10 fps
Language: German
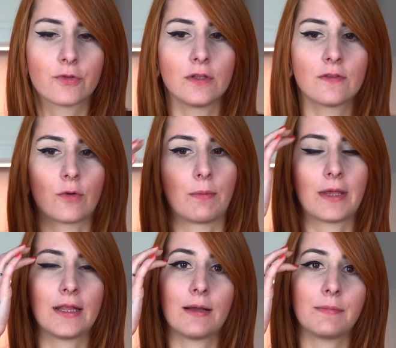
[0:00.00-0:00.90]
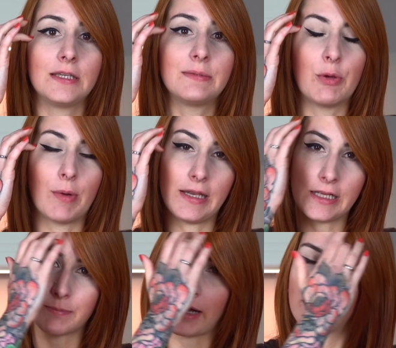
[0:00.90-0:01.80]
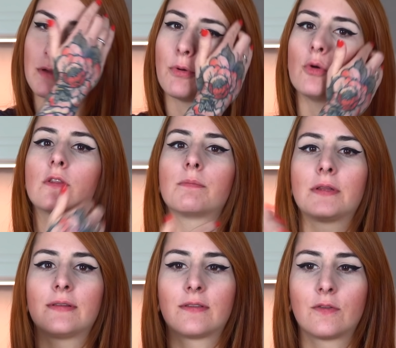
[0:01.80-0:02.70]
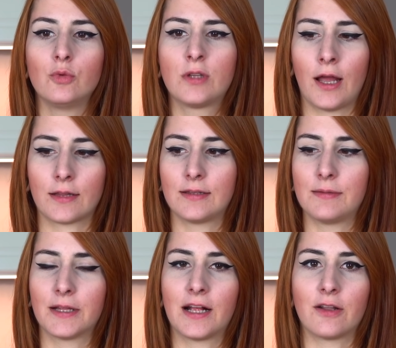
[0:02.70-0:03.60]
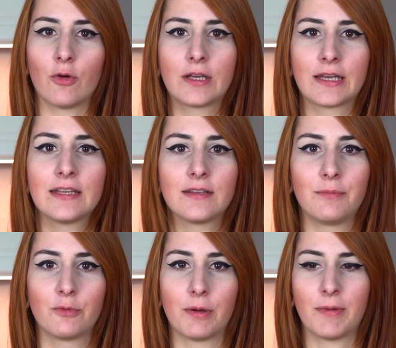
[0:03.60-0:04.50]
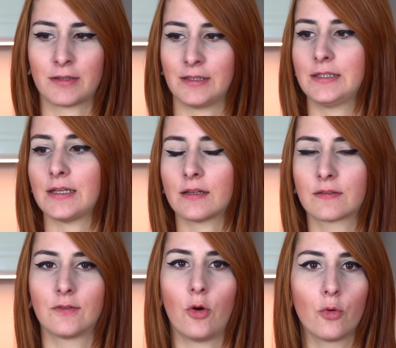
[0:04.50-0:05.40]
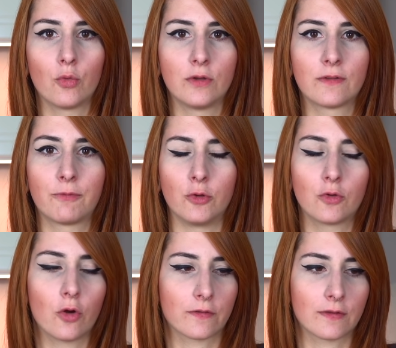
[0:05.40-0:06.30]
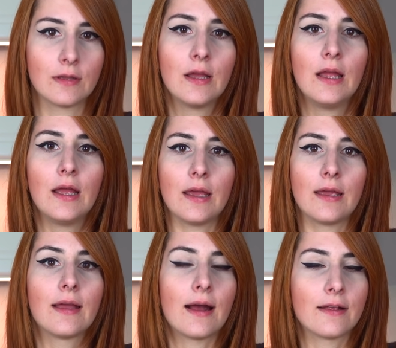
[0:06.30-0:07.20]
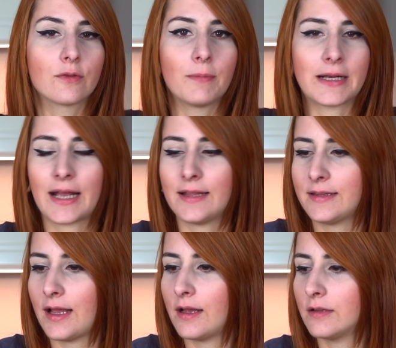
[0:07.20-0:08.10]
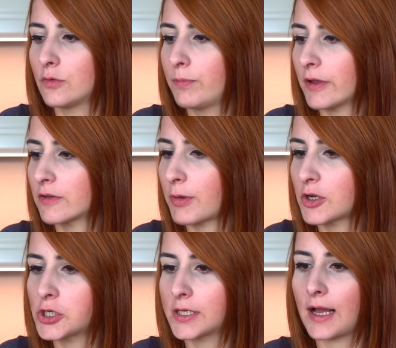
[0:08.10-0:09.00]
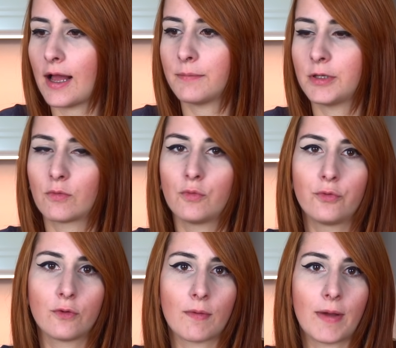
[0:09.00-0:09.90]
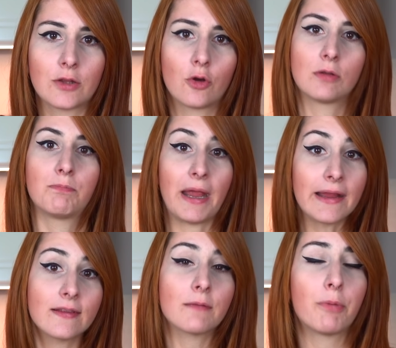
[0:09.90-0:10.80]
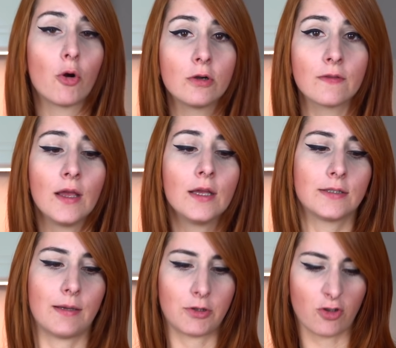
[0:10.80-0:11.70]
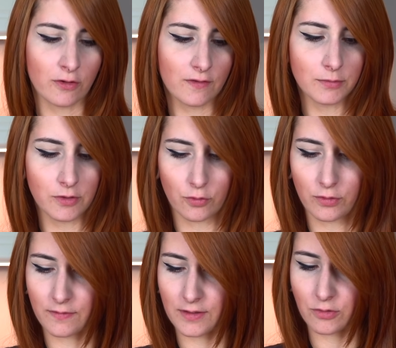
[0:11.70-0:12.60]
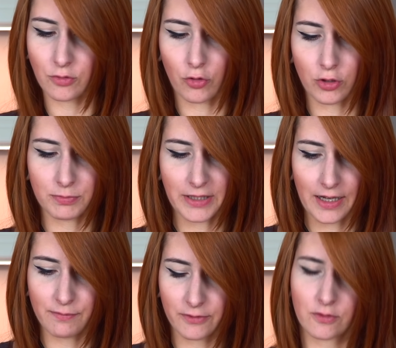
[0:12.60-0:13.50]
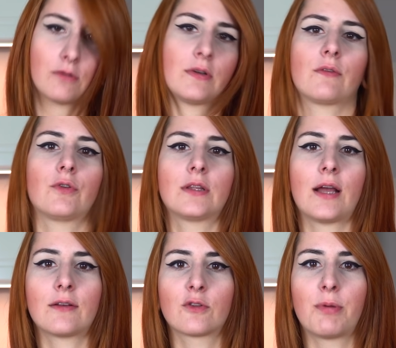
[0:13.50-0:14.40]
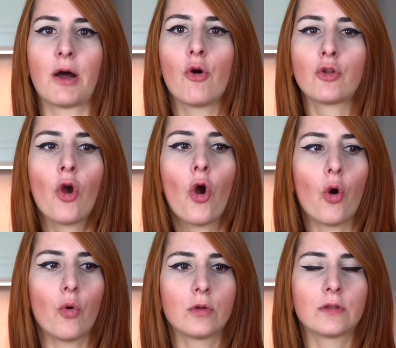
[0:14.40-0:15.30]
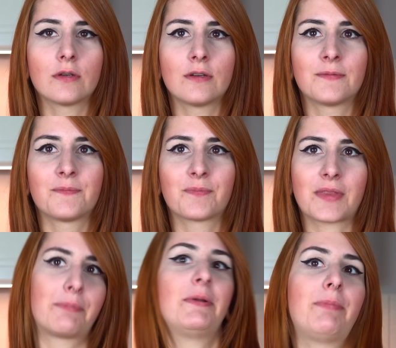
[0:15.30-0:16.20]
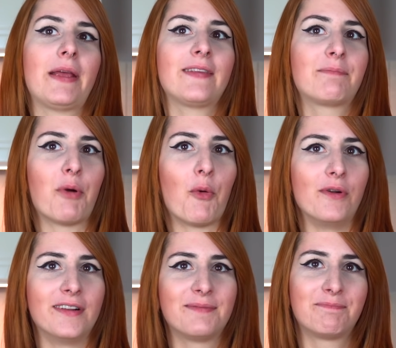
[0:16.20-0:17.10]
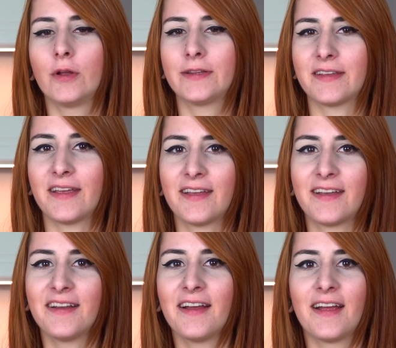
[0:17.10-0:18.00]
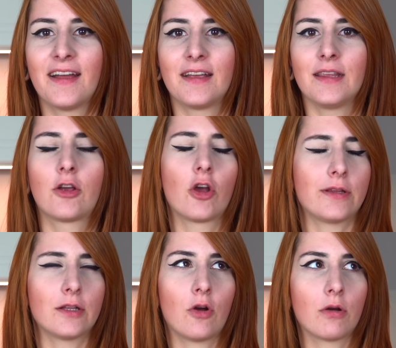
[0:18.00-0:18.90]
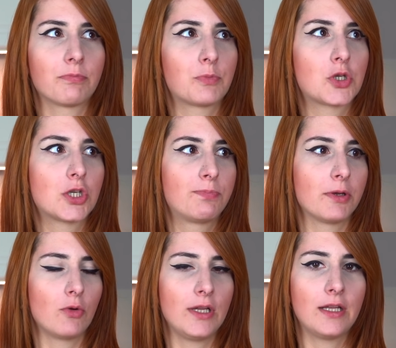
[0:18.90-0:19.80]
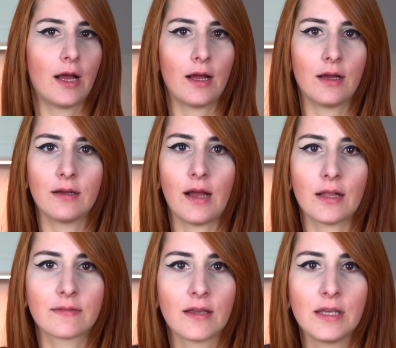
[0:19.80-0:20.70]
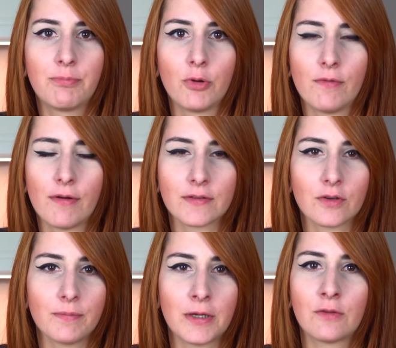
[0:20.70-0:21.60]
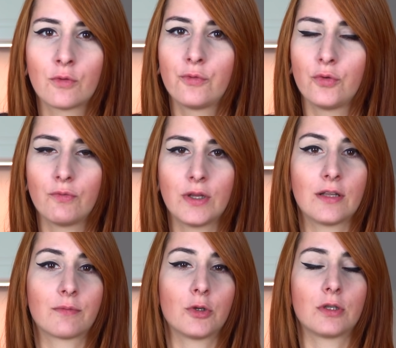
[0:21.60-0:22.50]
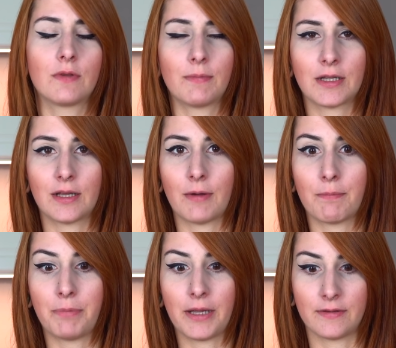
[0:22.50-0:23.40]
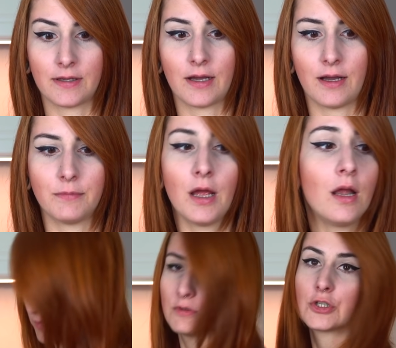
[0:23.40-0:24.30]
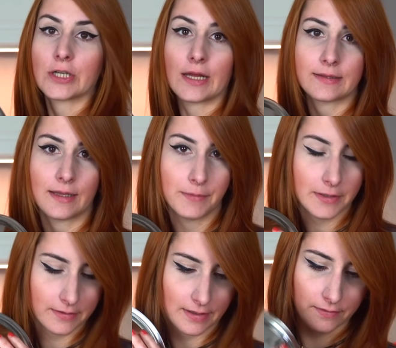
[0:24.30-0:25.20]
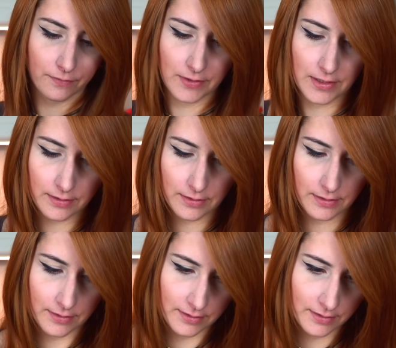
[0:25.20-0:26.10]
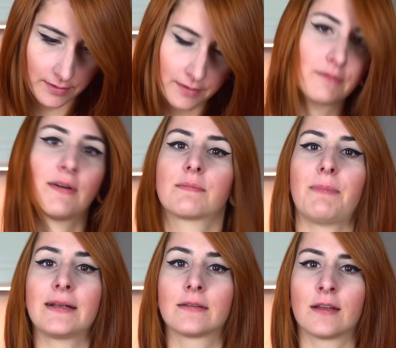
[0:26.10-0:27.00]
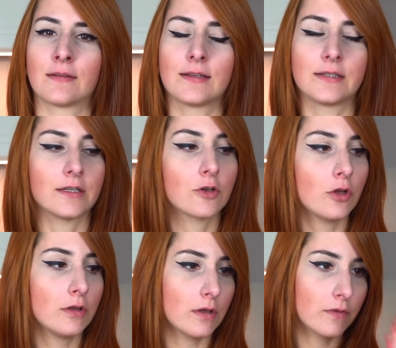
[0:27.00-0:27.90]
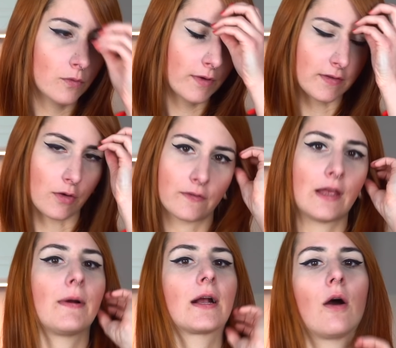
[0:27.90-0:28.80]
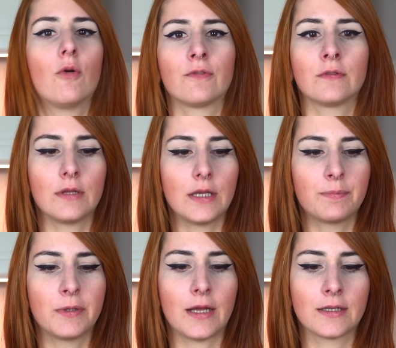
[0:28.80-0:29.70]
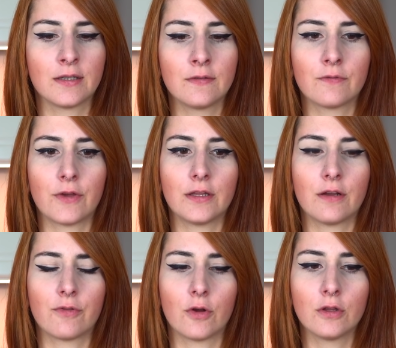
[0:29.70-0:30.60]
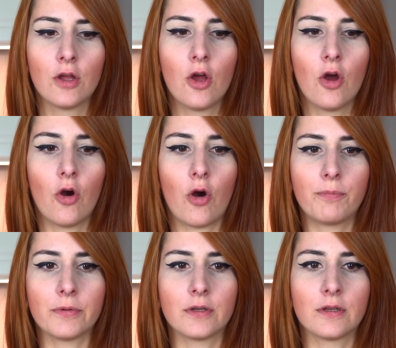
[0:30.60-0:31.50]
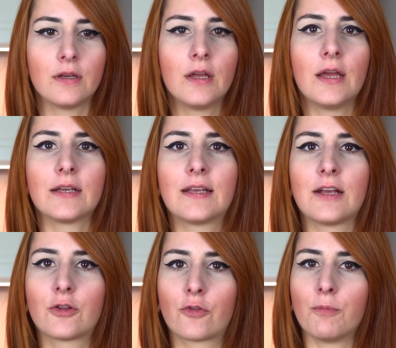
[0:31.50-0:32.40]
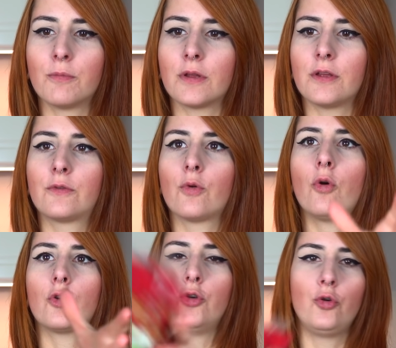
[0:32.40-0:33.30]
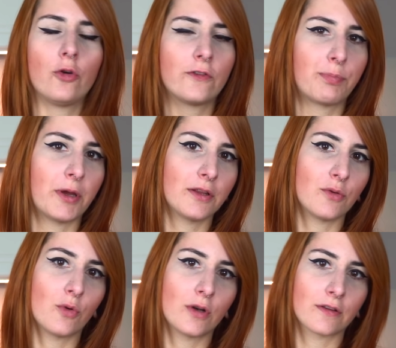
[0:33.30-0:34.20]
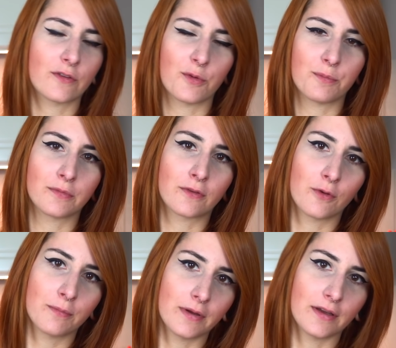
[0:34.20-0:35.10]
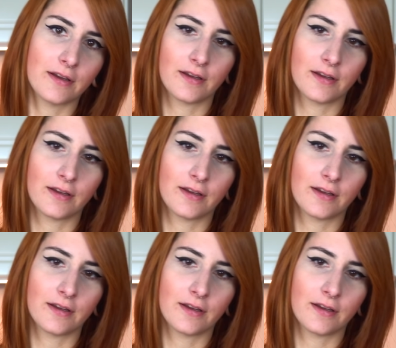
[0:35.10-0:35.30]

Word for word: so von Instagram kennt, habe ich mir überlegt, machen wir Bowls mit Zutaten, die man halt auch kriegt im Supermarkt, die nicht 18 Euro das Pfund kosten. Äh, also man kann da super Special Kram hinzufügen. Wir machen heute Basic Bowls, die aber trotzdem gesund sind und euch mit allem versorgen, was ihr für den Tag so braucht. Ich bin eine Basic Bowl. Ich bin eine Basic Bowl. Und äh, Ihr könnt da noch Spirulina, Acai-Pulver, was auch immer hinzufügen, wenn ihr das möchtet. Wir machen aber Basic-Kram. Wir starten damit, dass wir äh, was backen tatsächlich. Ihr könnt sowas auch selber kaufen. Ich bin ein Riesenfan davon. Ob äh, zum äh, so knuspern oder zum, zum äh,